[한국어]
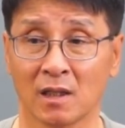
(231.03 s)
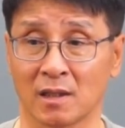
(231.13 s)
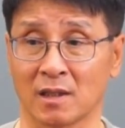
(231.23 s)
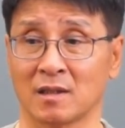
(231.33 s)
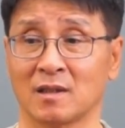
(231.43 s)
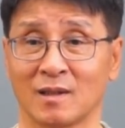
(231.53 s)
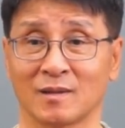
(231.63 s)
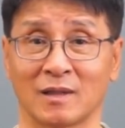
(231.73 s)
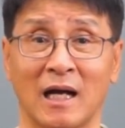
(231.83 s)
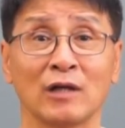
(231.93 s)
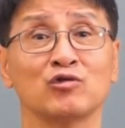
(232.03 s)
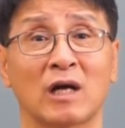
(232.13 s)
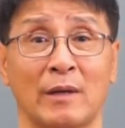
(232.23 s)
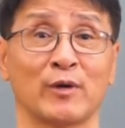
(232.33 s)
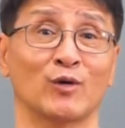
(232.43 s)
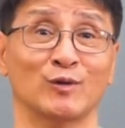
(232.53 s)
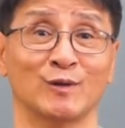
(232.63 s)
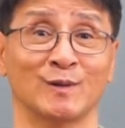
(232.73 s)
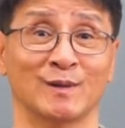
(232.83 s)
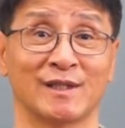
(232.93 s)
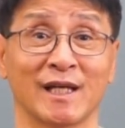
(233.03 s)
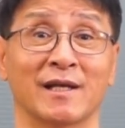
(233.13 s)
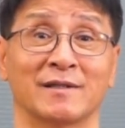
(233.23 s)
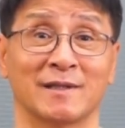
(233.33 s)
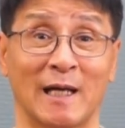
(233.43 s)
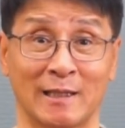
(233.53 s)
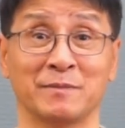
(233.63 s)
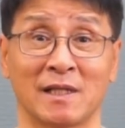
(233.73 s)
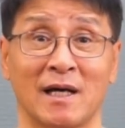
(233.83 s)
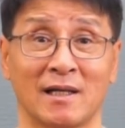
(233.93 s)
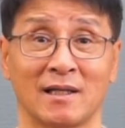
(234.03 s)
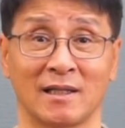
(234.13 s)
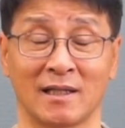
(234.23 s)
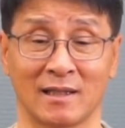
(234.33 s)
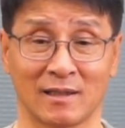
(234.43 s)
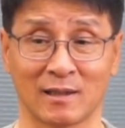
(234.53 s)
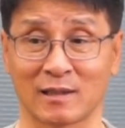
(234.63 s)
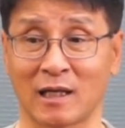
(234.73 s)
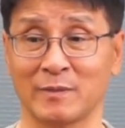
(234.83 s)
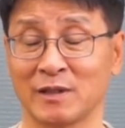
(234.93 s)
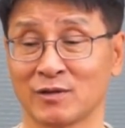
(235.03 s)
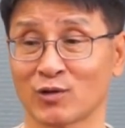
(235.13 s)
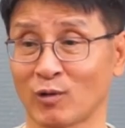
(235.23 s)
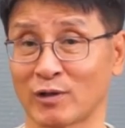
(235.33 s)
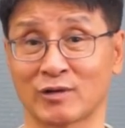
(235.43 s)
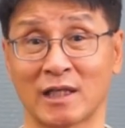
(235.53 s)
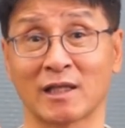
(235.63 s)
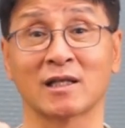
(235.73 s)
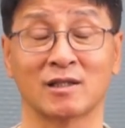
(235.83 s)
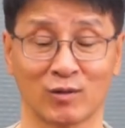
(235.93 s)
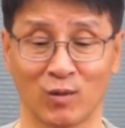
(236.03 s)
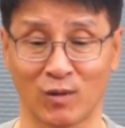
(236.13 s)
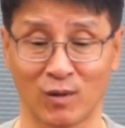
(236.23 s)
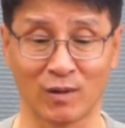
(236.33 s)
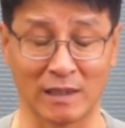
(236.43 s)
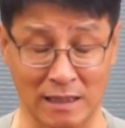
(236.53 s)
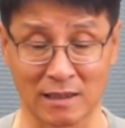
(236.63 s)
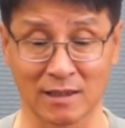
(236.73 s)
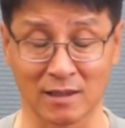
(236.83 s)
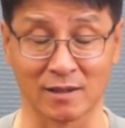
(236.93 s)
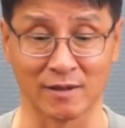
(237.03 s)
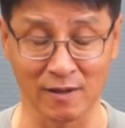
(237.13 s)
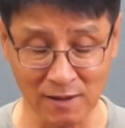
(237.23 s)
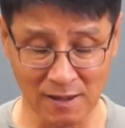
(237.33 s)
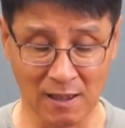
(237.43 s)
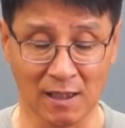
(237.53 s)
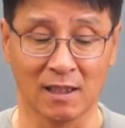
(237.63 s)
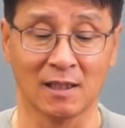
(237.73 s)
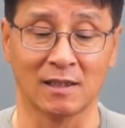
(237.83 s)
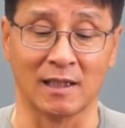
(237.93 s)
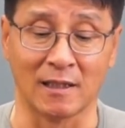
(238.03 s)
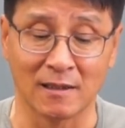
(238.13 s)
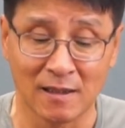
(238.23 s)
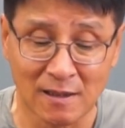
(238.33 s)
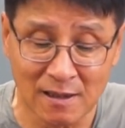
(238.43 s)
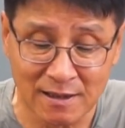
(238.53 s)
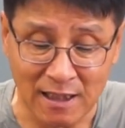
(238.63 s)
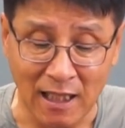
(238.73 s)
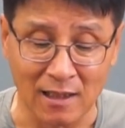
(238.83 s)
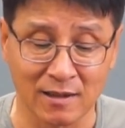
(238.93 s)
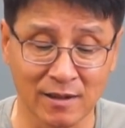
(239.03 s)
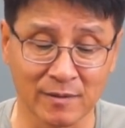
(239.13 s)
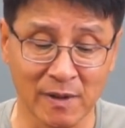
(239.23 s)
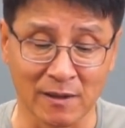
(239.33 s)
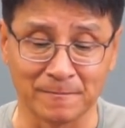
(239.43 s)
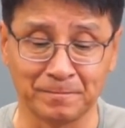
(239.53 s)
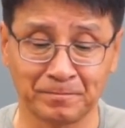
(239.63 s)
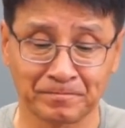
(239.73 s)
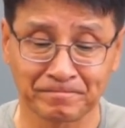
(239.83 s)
예. 아주 가벼운 시기는 아닙니다. 예, 가빈 솔라도 상당히 크고 예, 그렇거든요. 예, 자 그러면